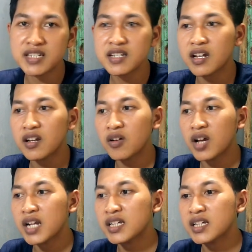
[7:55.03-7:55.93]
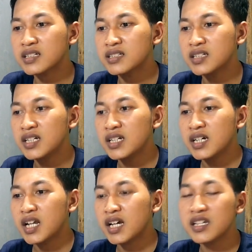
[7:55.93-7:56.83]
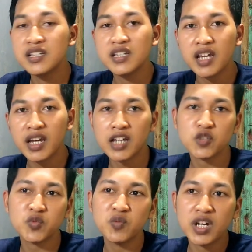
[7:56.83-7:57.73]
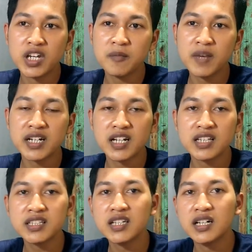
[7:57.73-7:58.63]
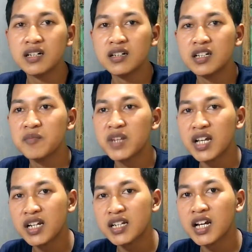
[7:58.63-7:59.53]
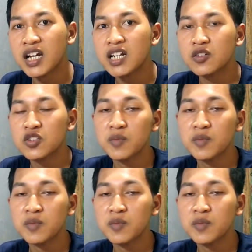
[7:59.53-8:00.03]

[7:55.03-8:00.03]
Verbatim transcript: Jadi kalau kalian lagi dihack ataupun bagaimana nanti eh, email kalian akan